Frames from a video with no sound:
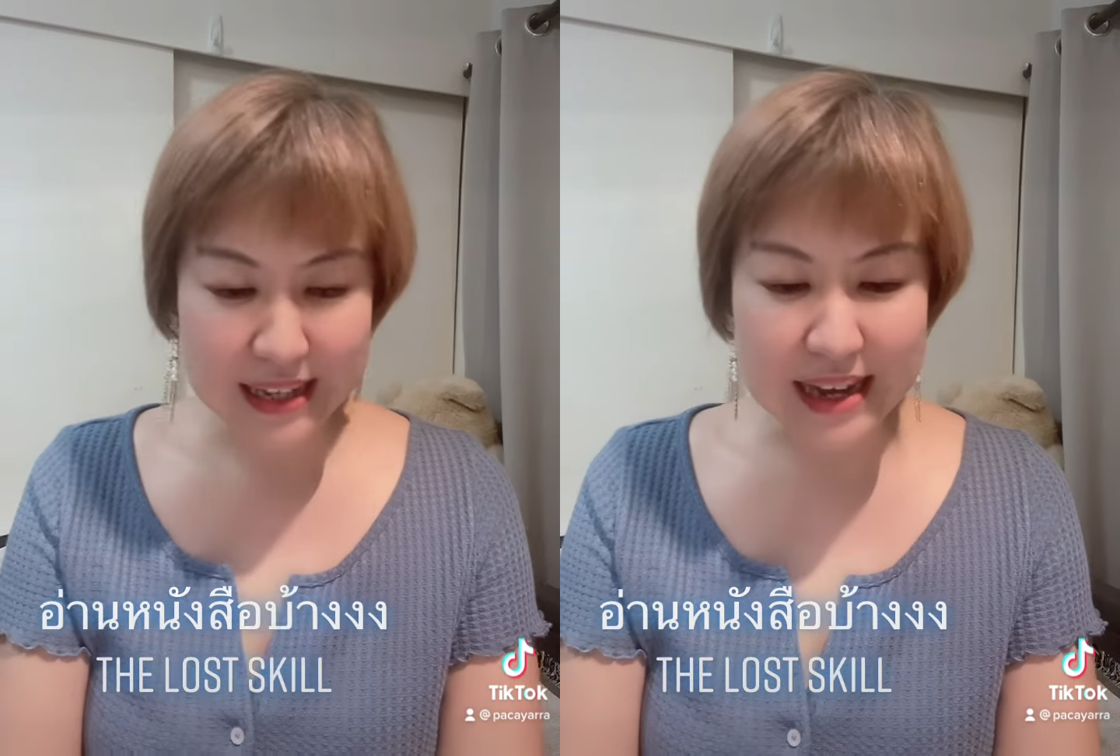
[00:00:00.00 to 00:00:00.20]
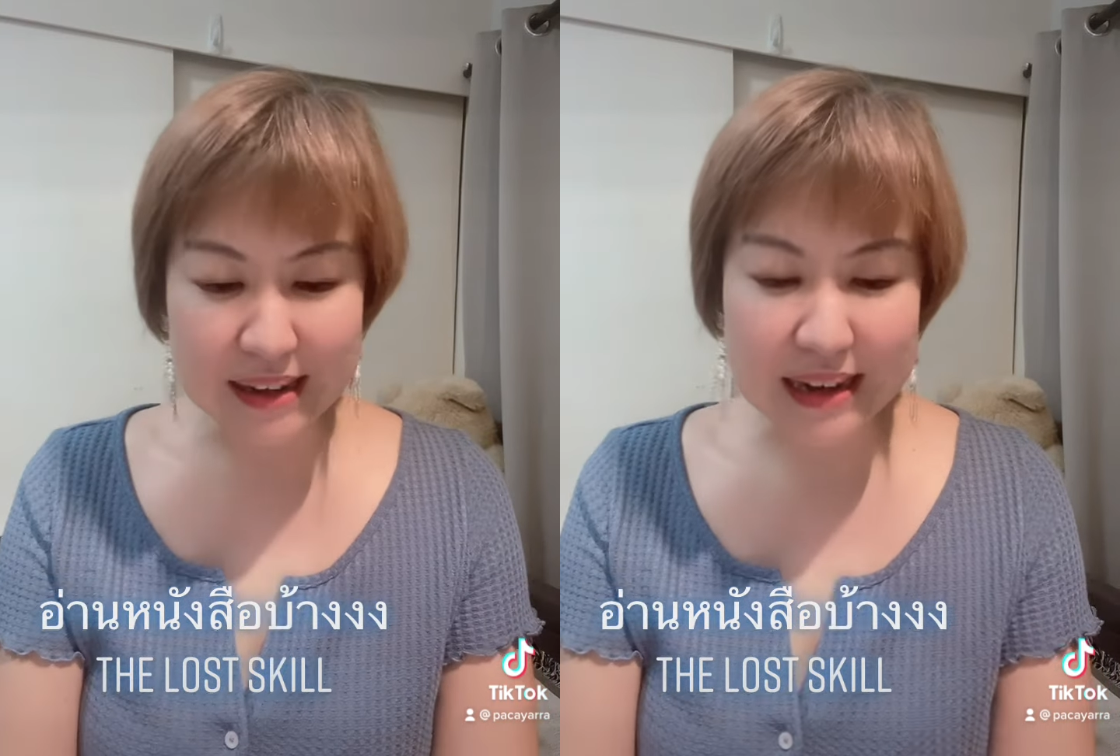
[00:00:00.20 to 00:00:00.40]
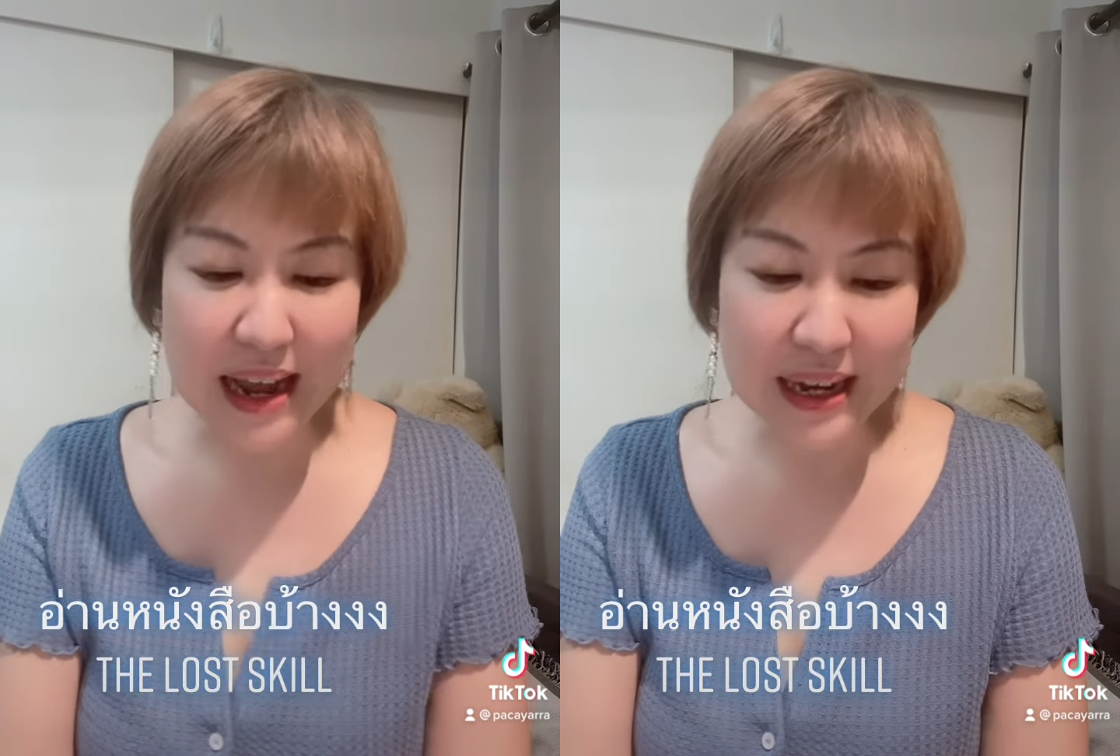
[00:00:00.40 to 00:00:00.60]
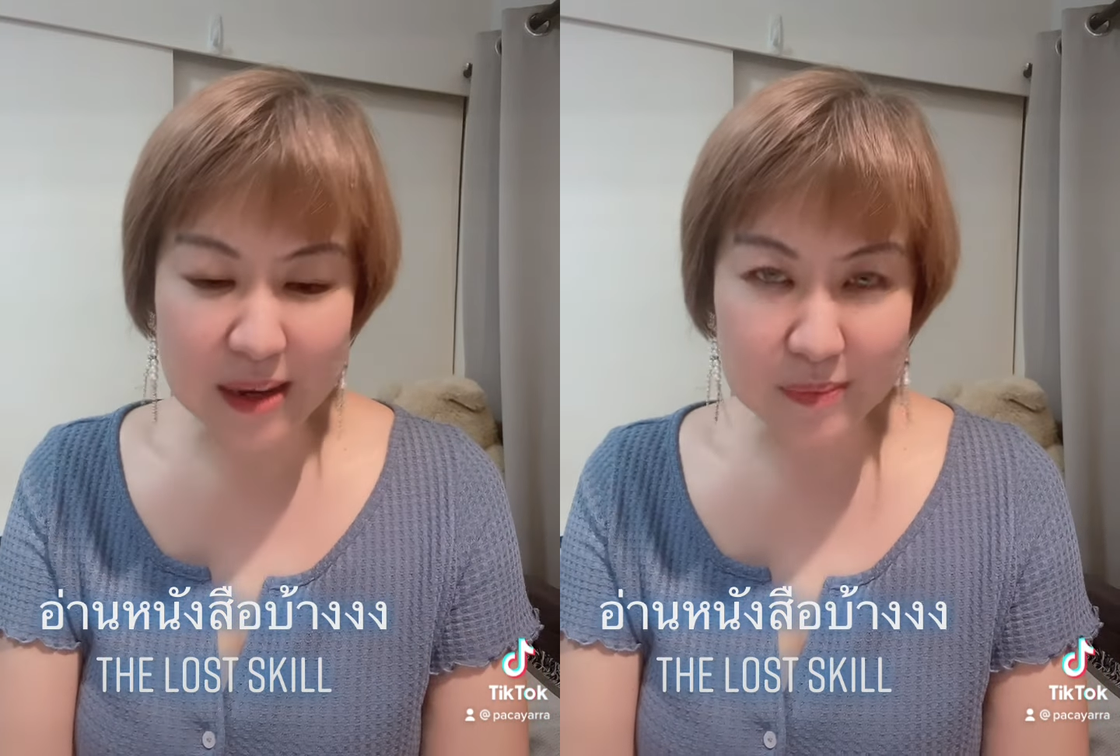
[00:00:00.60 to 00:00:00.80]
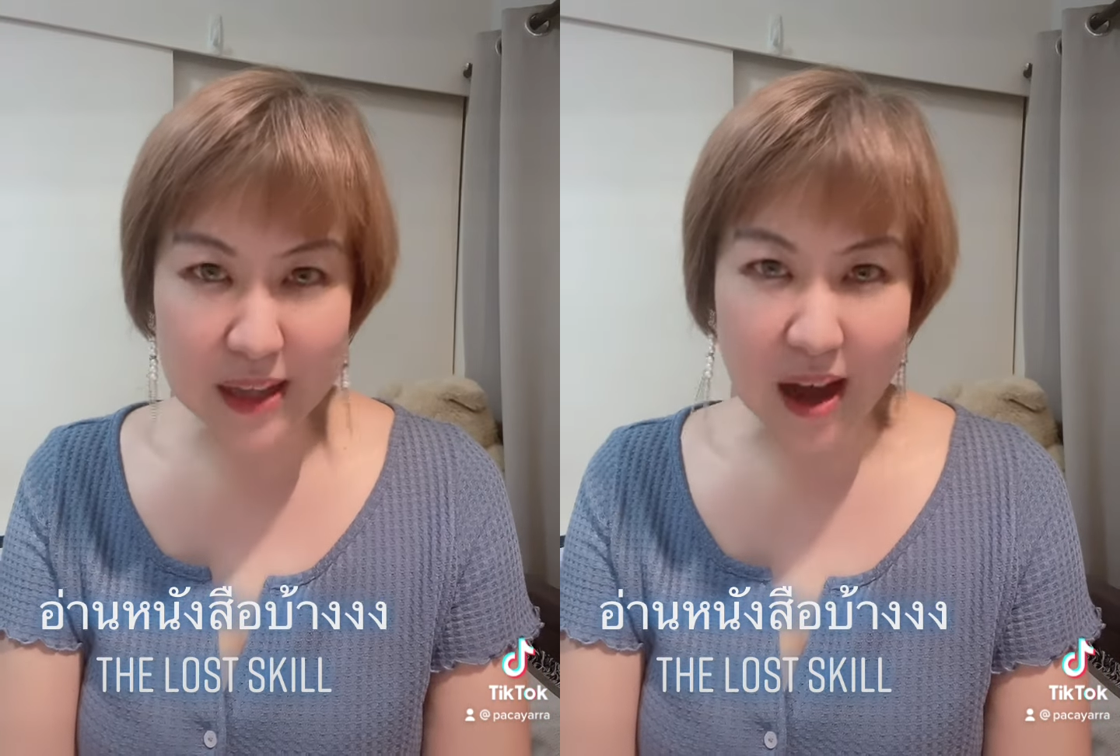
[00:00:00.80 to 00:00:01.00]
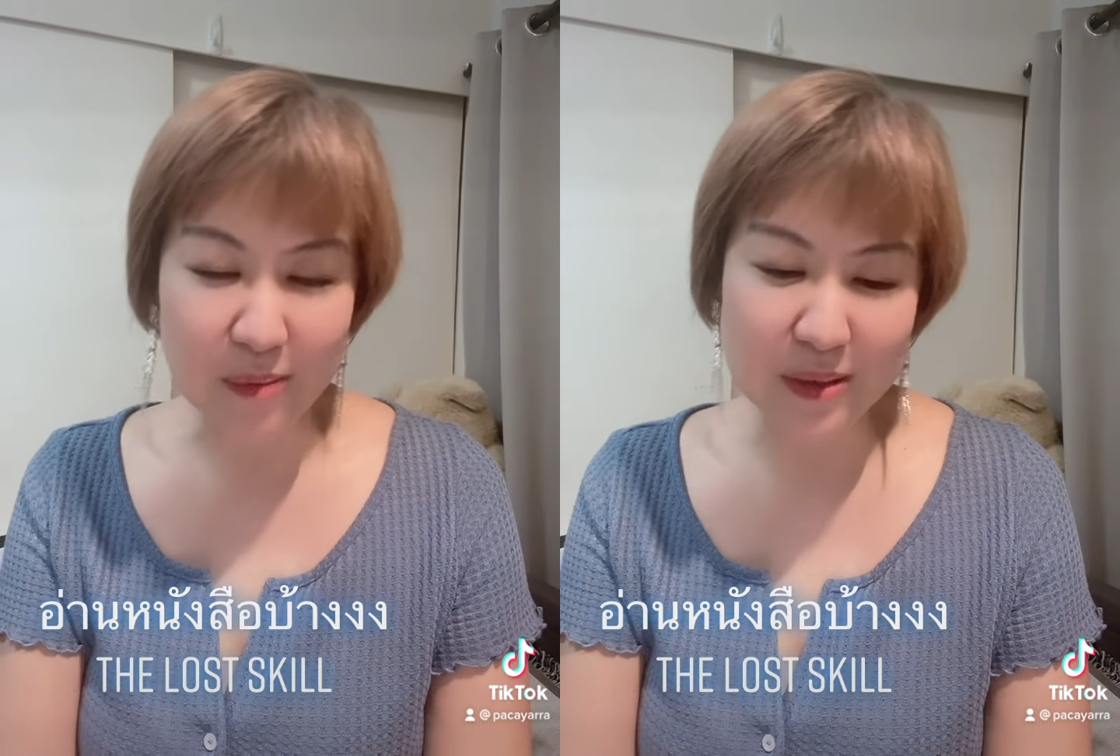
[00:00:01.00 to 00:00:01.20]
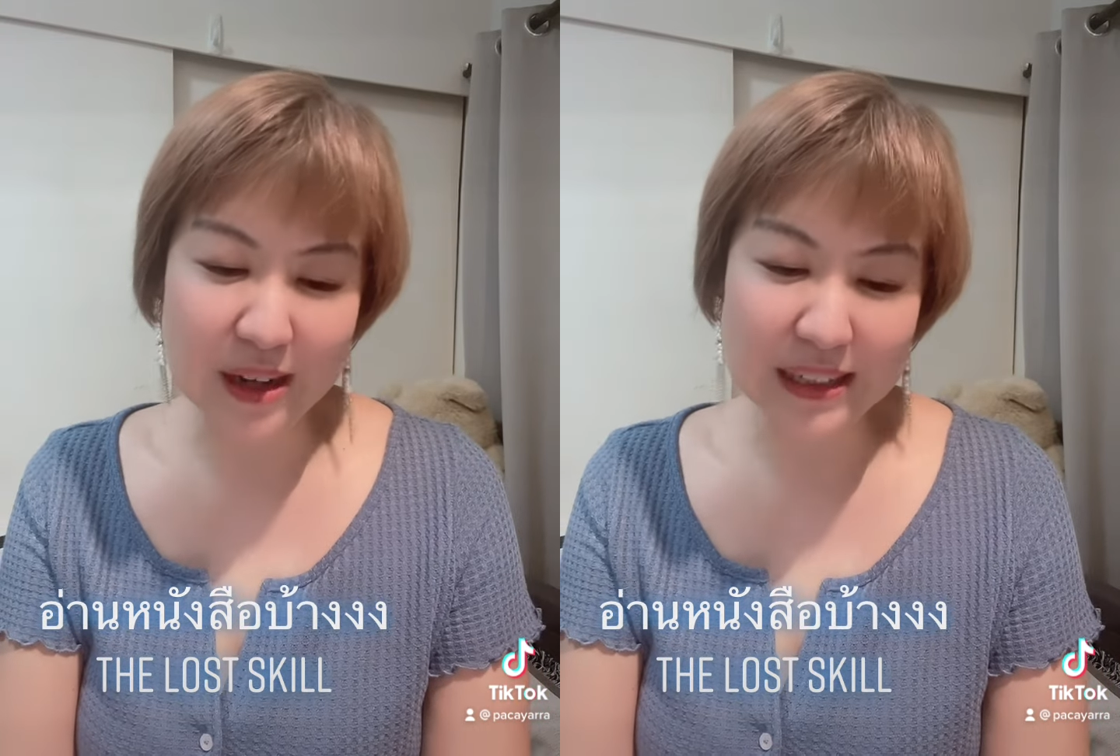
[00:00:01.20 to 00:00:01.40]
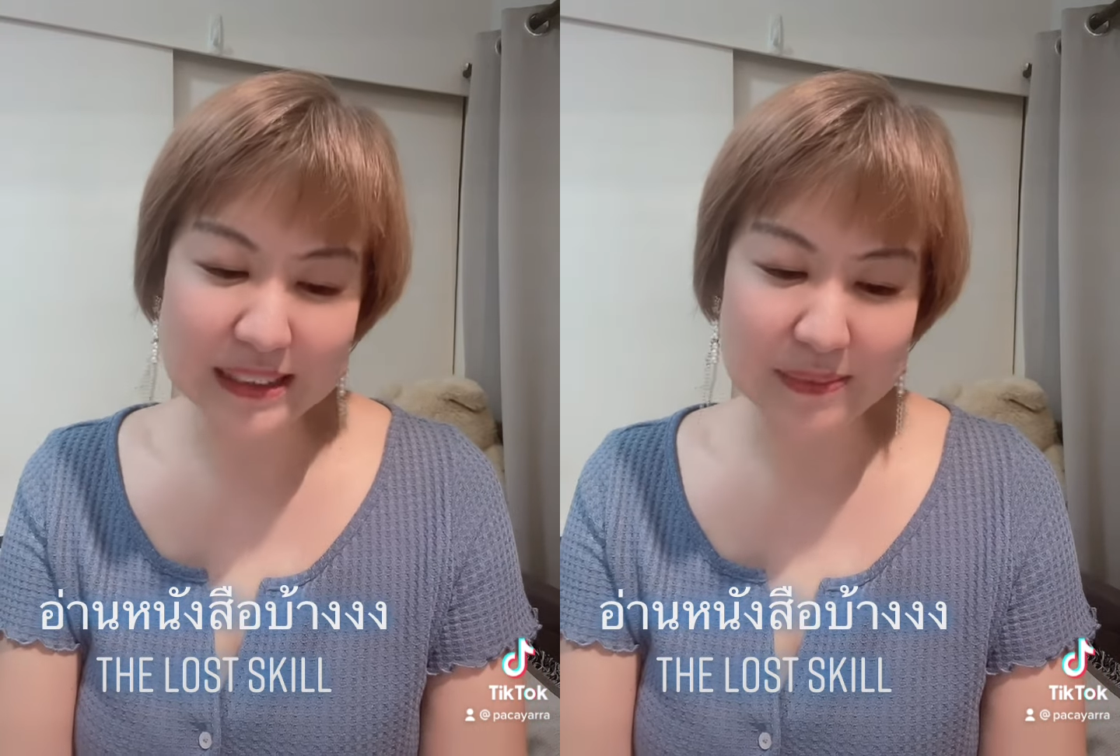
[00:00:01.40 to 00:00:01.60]
อย่างไรคำตอบ
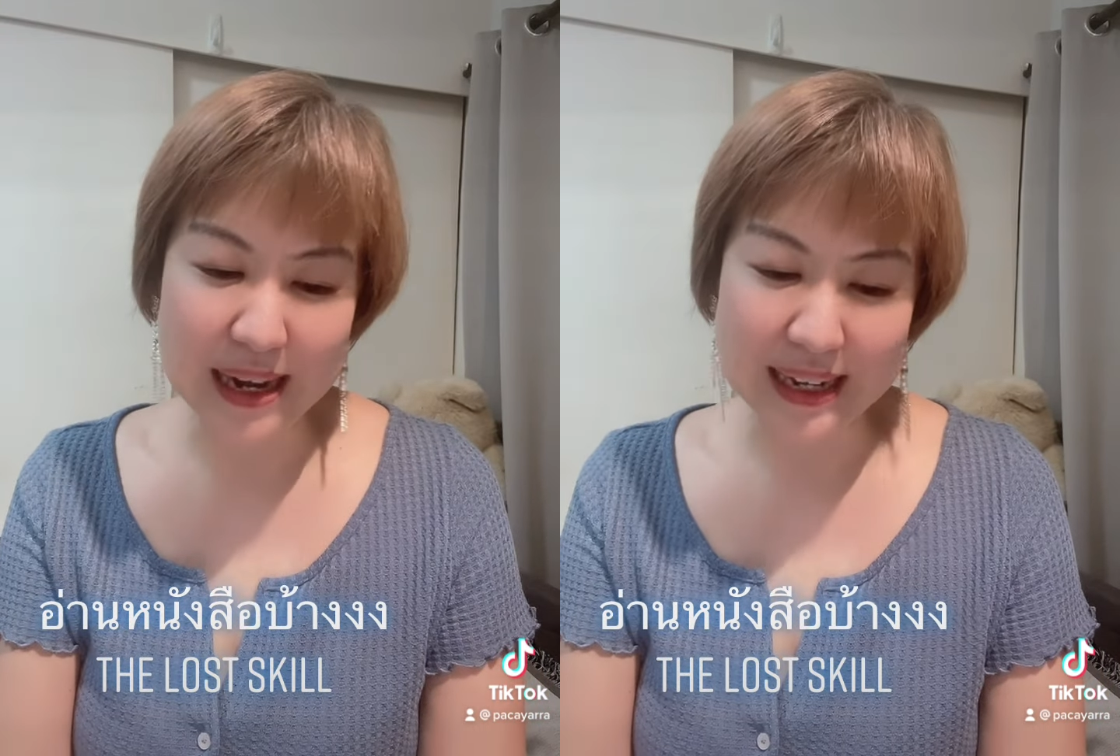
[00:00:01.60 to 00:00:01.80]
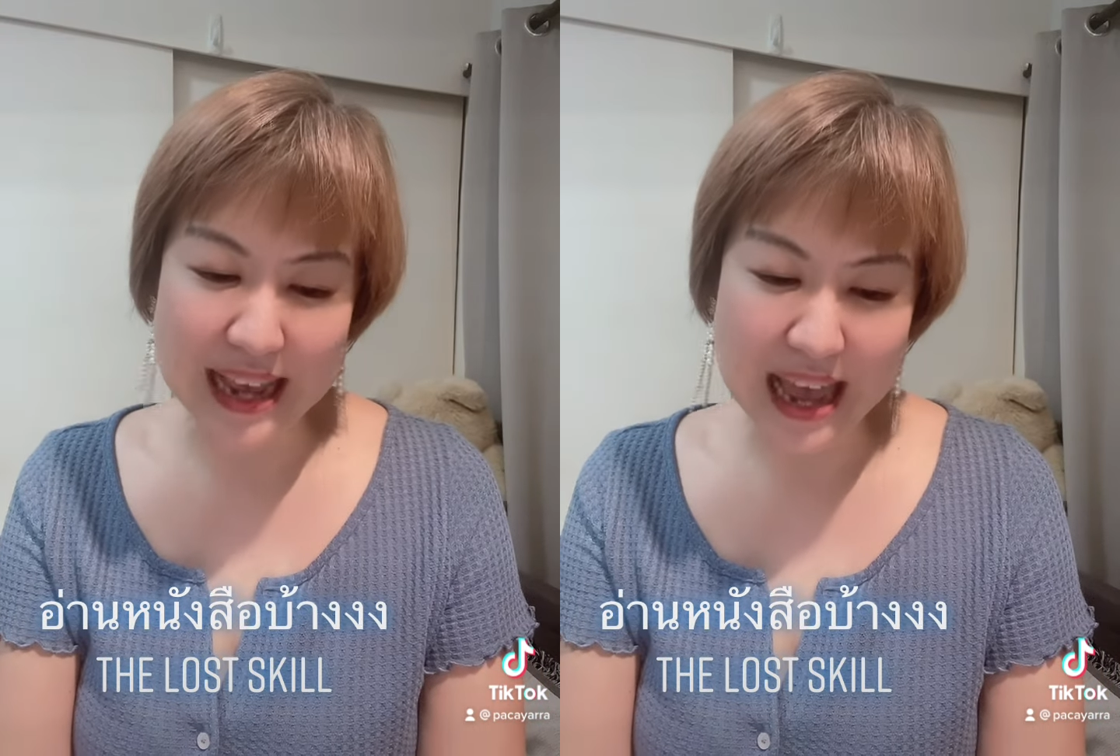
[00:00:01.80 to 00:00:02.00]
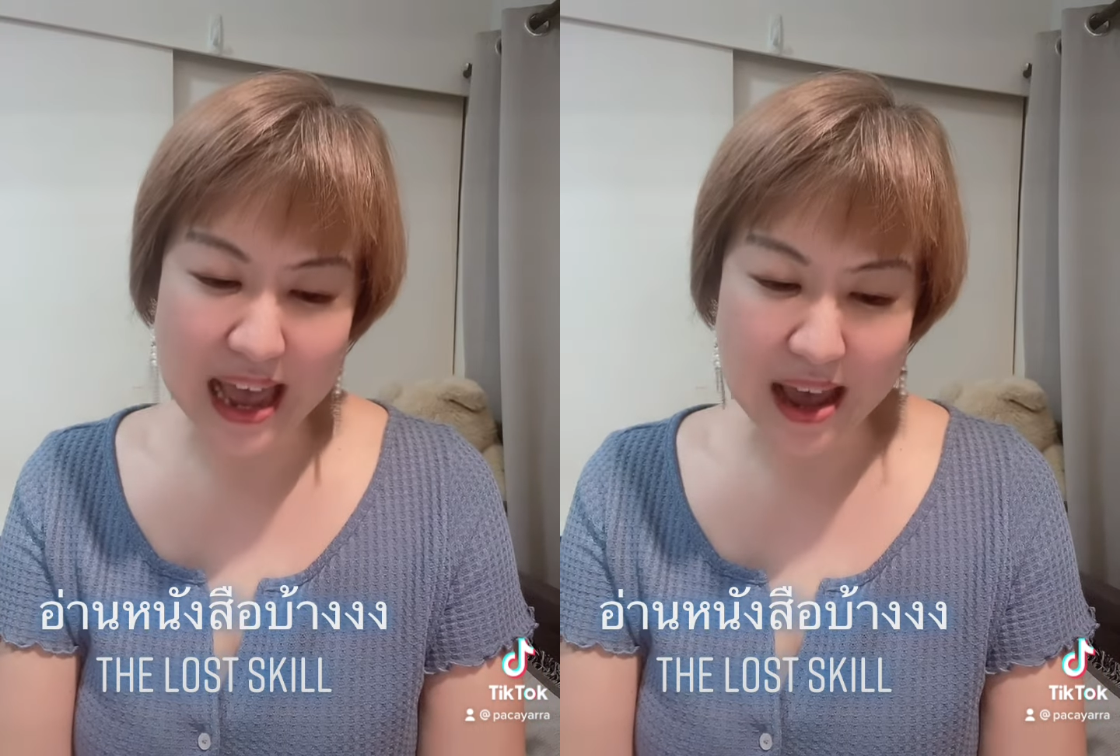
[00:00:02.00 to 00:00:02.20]
ก็จะมาแน่